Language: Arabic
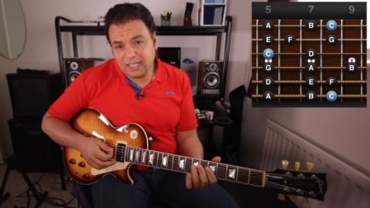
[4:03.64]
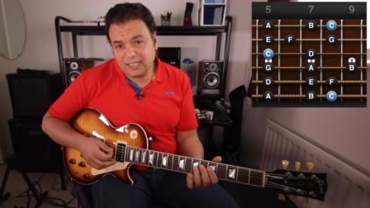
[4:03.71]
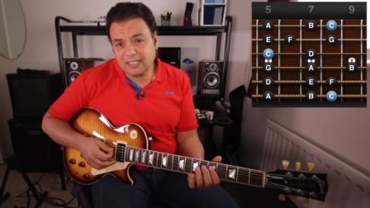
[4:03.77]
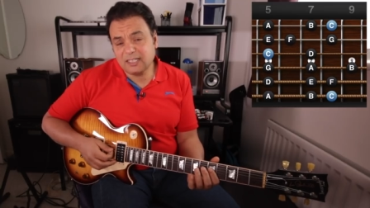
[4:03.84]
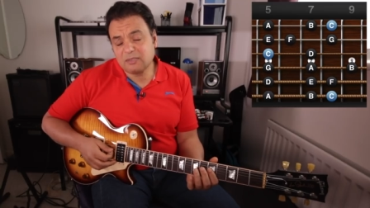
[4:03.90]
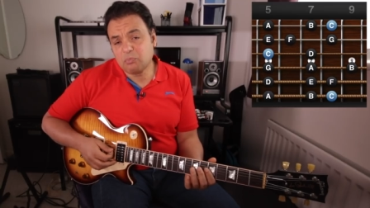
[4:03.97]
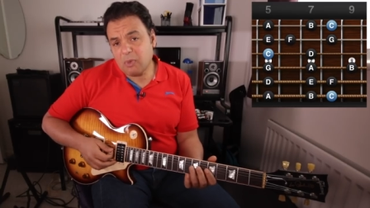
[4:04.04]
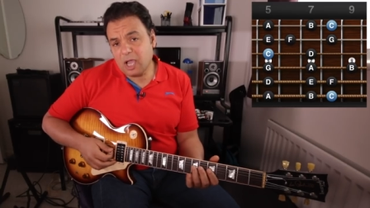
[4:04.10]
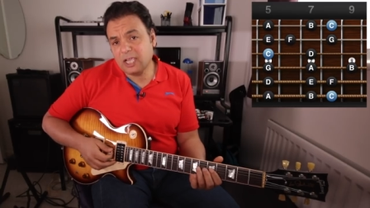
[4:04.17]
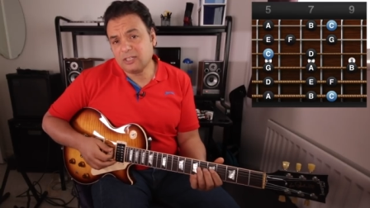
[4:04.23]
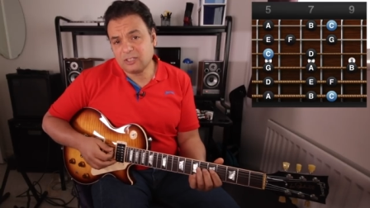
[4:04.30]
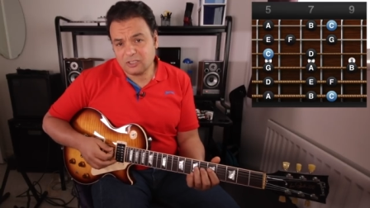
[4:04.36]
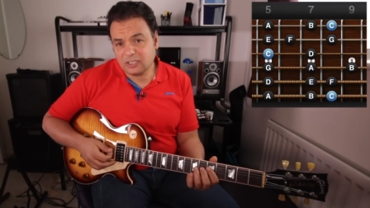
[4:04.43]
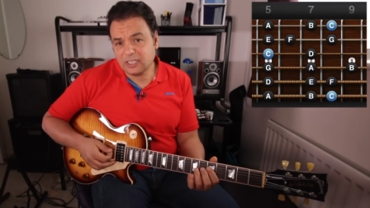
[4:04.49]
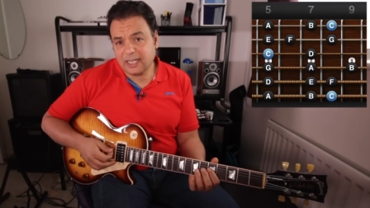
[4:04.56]
ديت
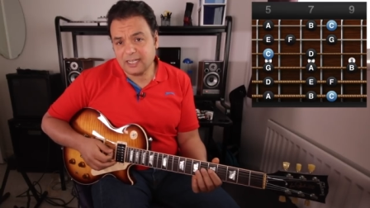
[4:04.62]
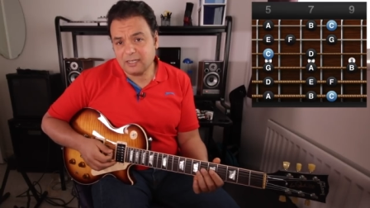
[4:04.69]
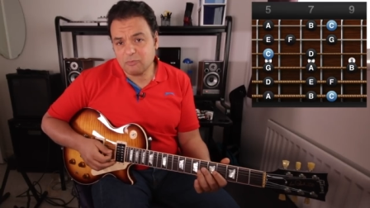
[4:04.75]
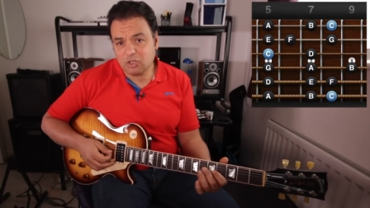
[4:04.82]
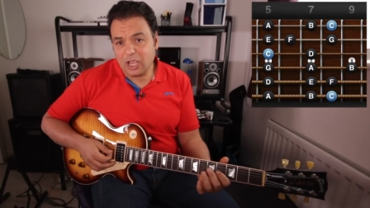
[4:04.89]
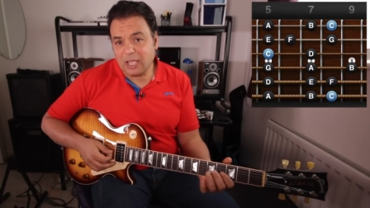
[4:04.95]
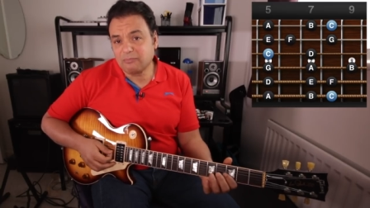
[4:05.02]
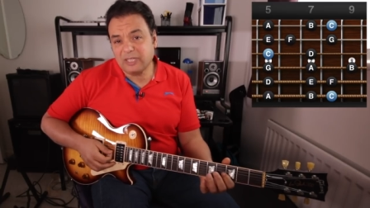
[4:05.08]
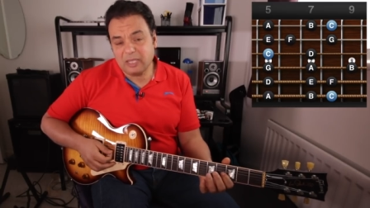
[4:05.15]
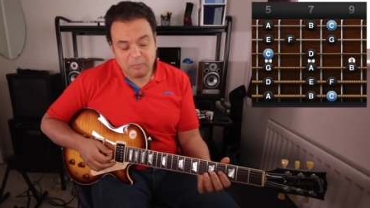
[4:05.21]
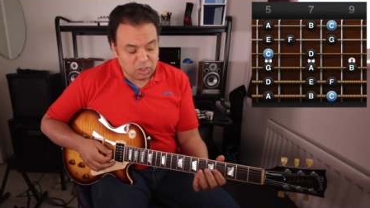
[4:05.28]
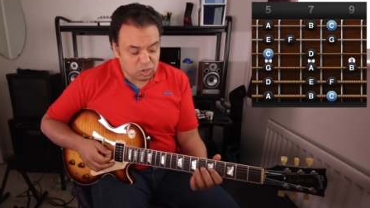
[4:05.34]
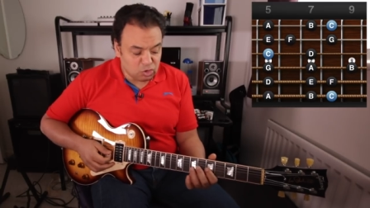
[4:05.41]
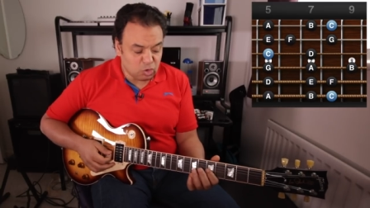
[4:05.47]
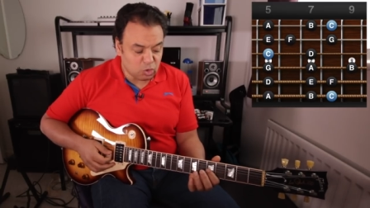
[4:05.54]
ماينر يعني مش هبدا
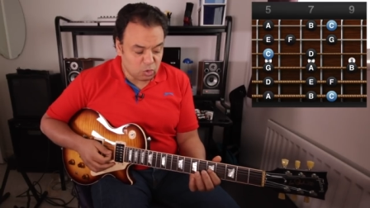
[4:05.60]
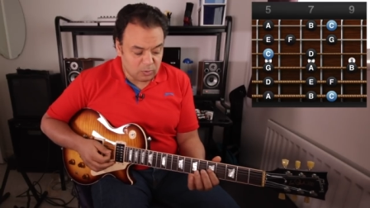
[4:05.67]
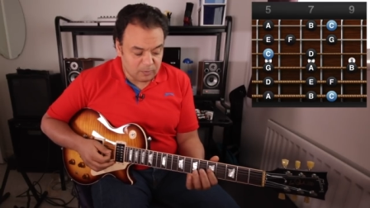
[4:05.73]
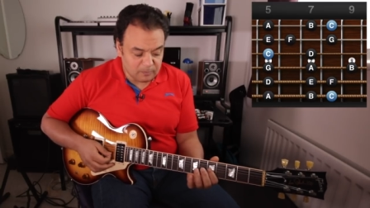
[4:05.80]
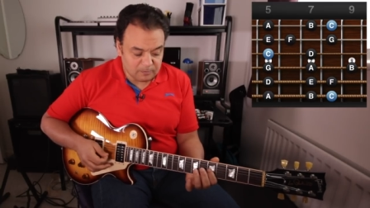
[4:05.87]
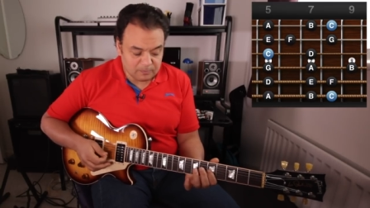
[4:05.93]
من الدو